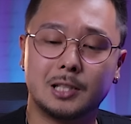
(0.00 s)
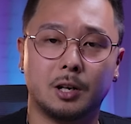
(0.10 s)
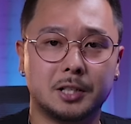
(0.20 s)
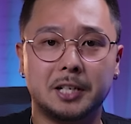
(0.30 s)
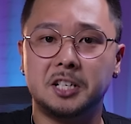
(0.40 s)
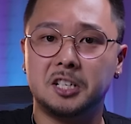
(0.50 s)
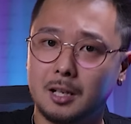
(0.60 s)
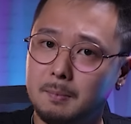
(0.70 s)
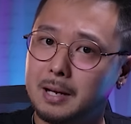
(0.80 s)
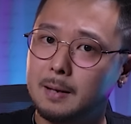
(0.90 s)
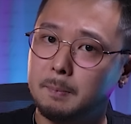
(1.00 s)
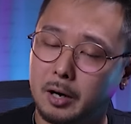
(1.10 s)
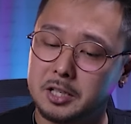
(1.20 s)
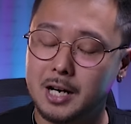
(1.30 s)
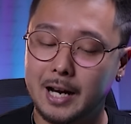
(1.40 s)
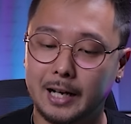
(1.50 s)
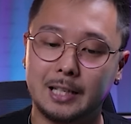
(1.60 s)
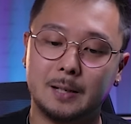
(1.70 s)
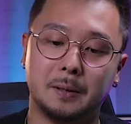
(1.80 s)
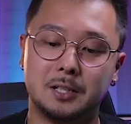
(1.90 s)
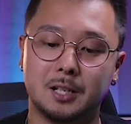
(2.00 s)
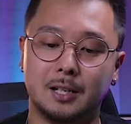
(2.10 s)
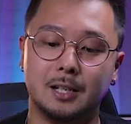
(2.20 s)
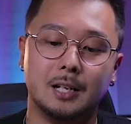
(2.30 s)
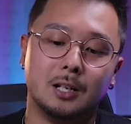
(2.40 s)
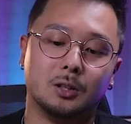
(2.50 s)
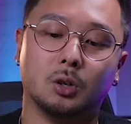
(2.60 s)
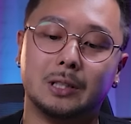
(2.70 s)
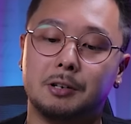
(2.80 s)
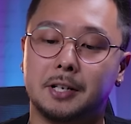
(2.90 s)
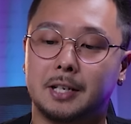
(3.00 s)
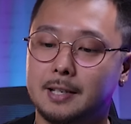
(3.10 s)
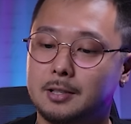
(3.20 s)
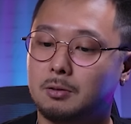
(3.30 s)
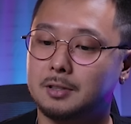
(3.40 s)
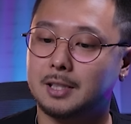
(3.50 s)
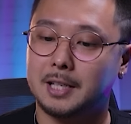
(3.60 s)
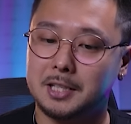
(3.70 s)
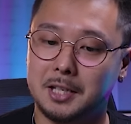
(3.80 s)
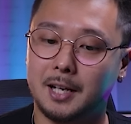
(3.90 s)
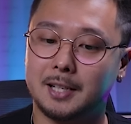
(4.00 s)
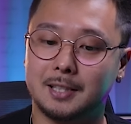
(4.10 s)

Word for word: eu acho que a gente também pode ganhar de repente ali do Dell G15 com 16 GB.